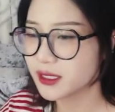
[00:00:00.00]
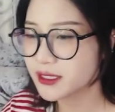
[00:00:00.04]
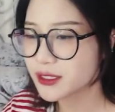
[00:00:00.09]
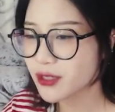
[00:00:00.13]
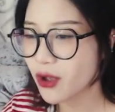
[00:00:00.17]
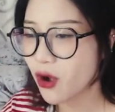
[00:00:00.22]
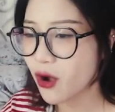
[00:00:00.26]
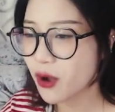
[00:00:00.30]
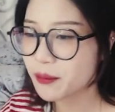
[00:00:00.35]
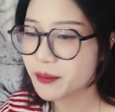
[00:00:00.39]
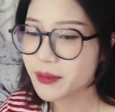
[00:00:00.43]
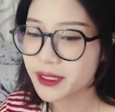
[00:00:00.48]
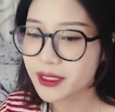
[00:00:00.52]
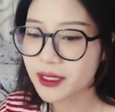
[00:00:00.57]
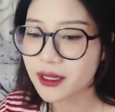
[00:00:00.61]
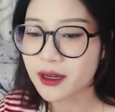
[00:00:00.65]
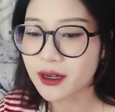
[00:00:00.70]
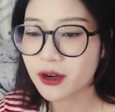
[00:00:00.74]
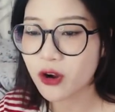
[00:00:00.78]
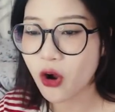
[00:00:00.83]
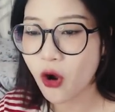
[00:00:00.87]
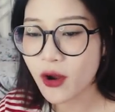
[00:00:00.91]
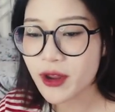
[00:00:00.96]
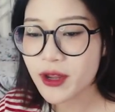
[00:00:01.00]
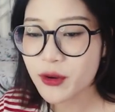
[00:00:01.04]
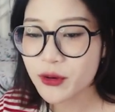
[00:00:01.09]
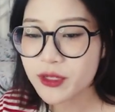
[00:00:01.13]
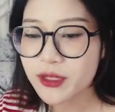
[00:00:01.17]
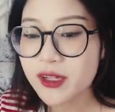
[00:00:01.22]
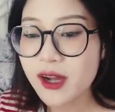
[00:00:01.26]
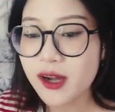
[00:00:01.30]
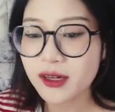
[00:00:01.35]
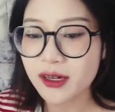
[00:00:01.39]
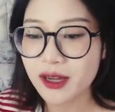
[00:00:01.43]
do mình ờ, khó yêu
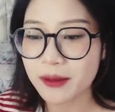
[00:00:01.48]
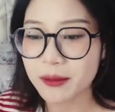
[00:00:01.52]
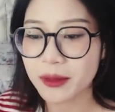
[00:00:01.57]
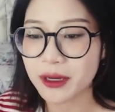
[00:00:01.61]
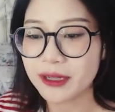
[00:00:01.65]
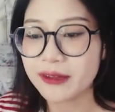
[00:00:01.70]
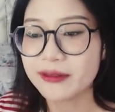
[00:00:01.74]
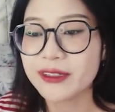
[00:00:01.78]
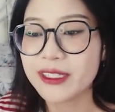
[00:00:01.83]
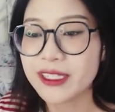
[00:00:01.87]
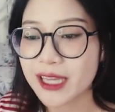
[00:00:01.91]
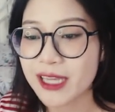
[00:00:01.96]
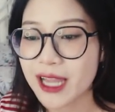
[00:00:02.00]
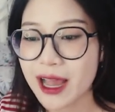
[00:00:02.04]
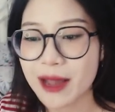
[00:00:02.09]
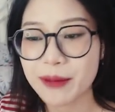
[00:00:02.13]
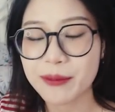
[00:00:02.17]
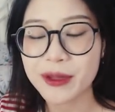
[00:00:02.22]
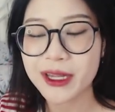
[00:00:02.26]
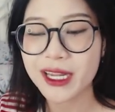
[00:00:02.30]
đương là bởi vì là mấy